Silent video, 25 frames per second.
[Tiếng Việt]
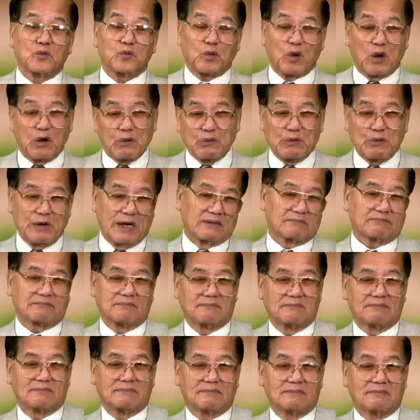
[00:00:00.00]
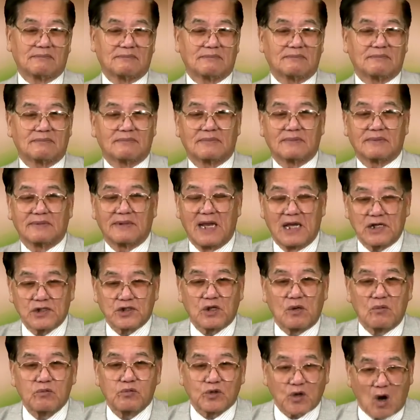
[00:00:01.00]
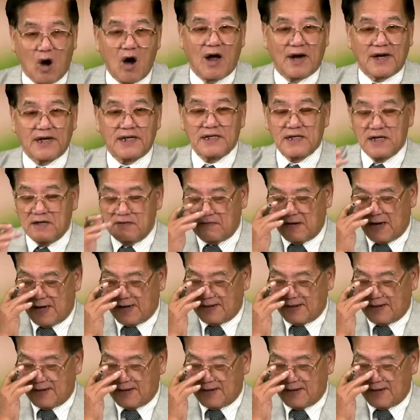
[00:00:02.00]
tuế nguyệt, đã sống thọ đến như vậy.